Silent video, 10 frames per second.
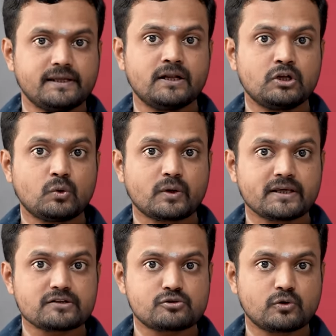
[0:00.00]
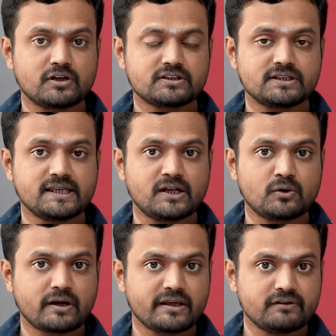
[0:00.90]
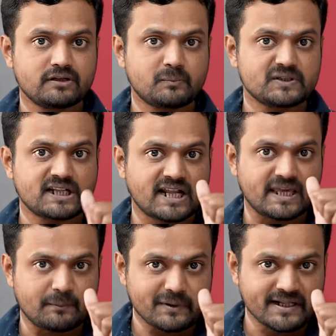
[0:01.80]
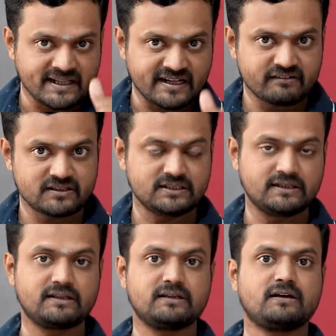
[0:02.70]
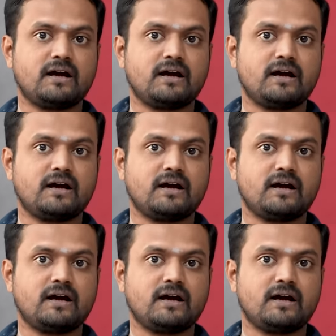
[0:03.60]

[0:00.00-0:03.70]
என்னுடைய சுகத்தை என்னுடைய விருப்பத்தை நான் எப்படி நிறைவேற்றிக்கிறது